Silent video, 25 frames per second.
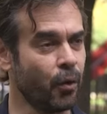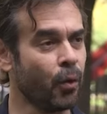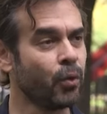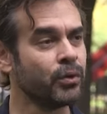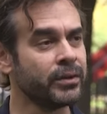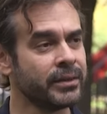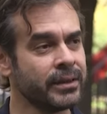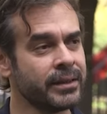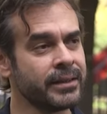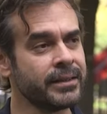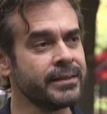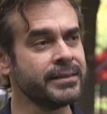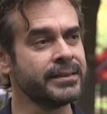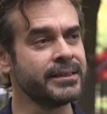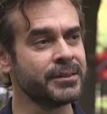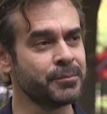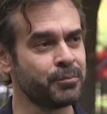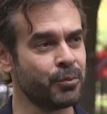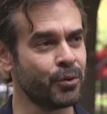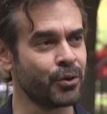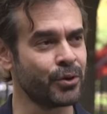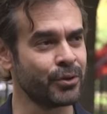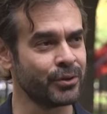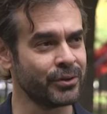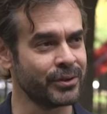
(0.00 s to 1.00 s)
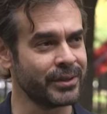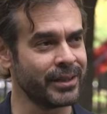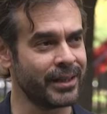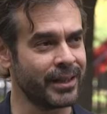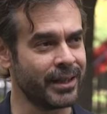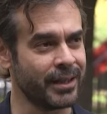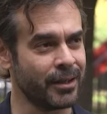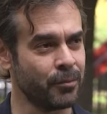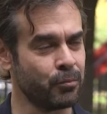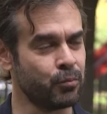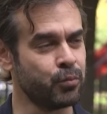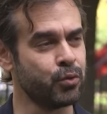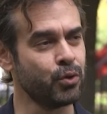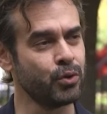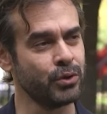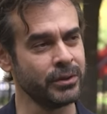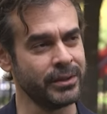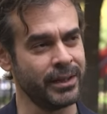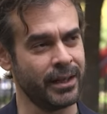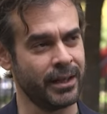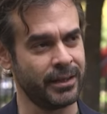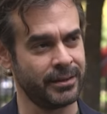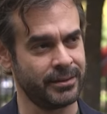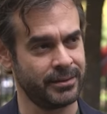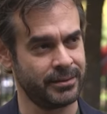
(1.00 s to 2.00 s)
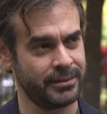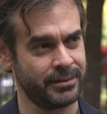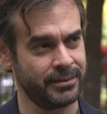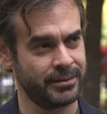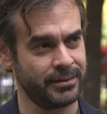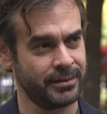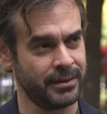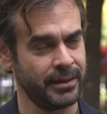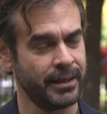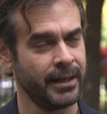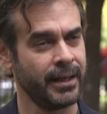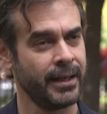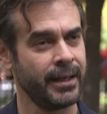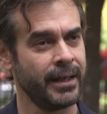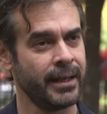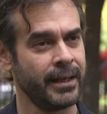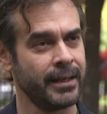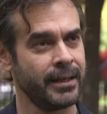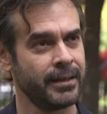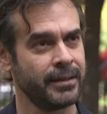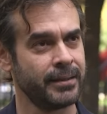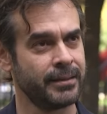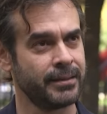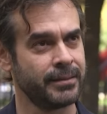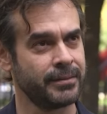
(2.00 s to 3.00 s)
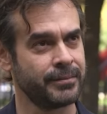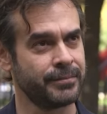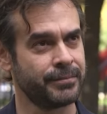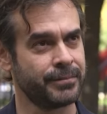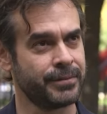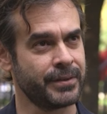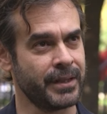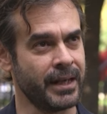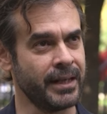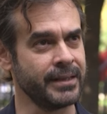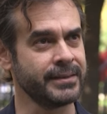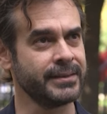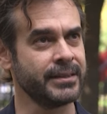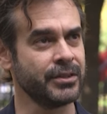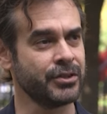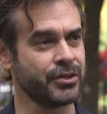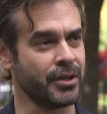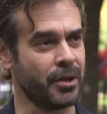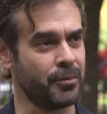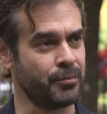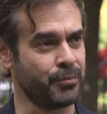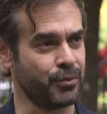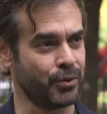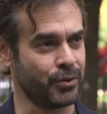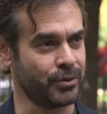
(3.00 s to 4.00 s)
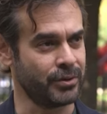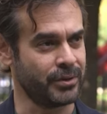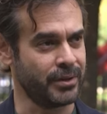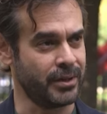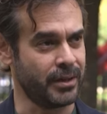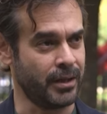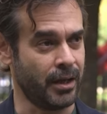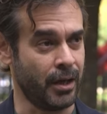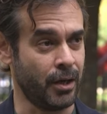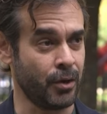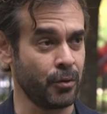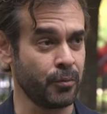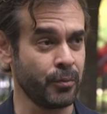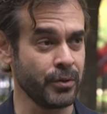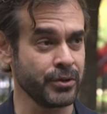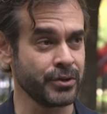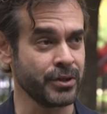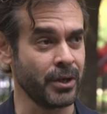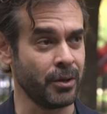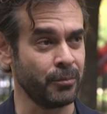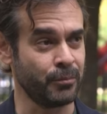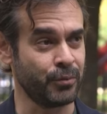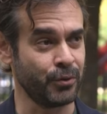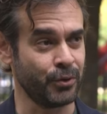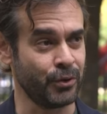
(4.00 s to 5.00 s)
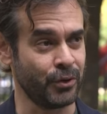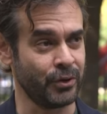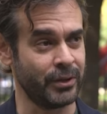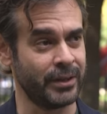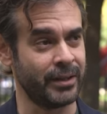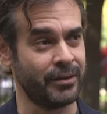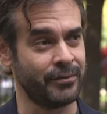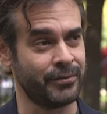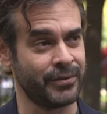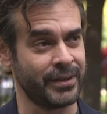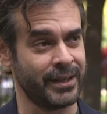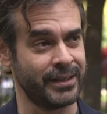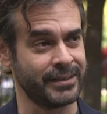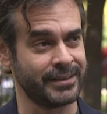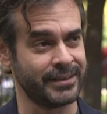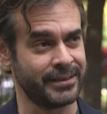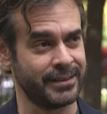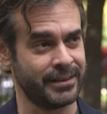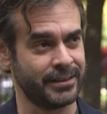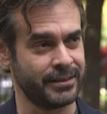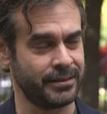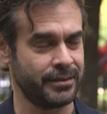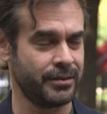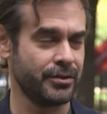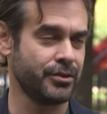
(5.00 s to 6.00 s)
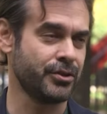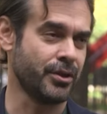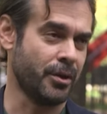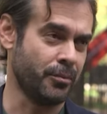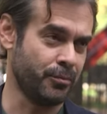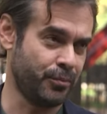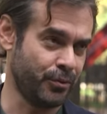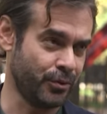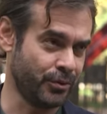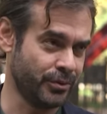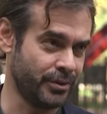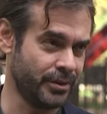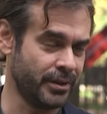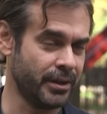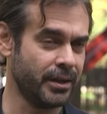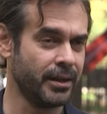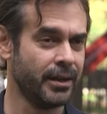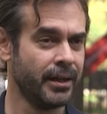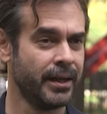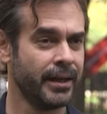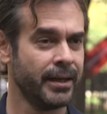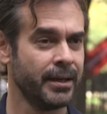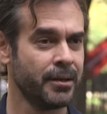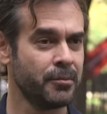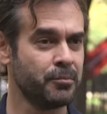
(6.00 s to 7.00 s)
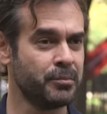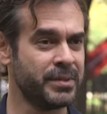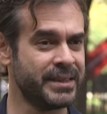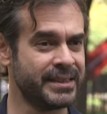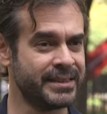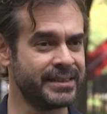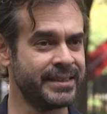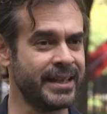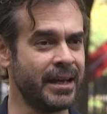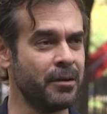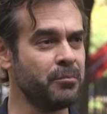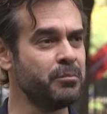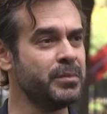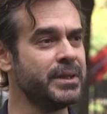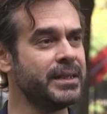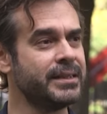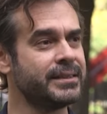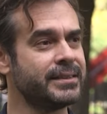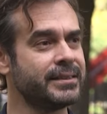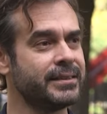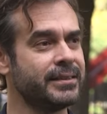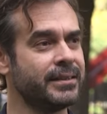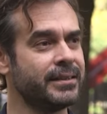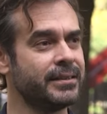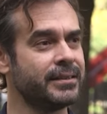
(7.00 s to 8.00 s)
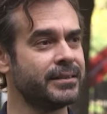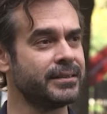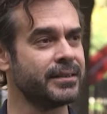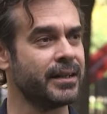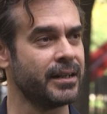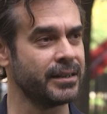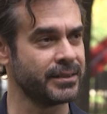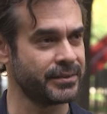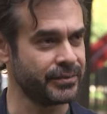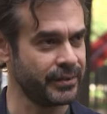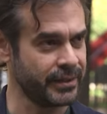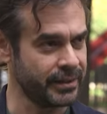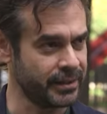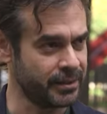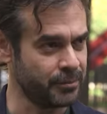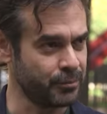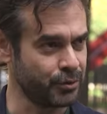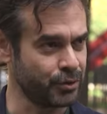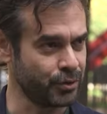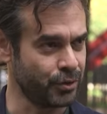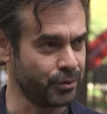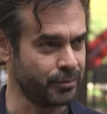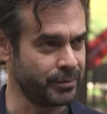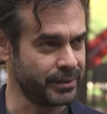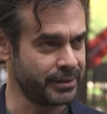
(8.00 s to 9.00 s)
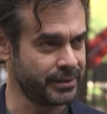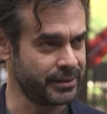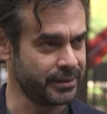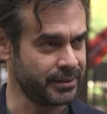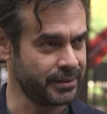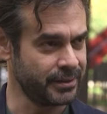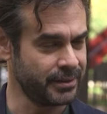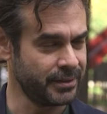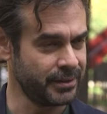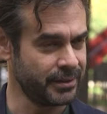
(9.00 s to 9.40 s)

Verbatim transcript: onların sporunda buradan Fransa şampiyonuna, Avrupa şampiyonu olan Fransa'nın şampiyonuna bizden birisinin transfer edilmiş olması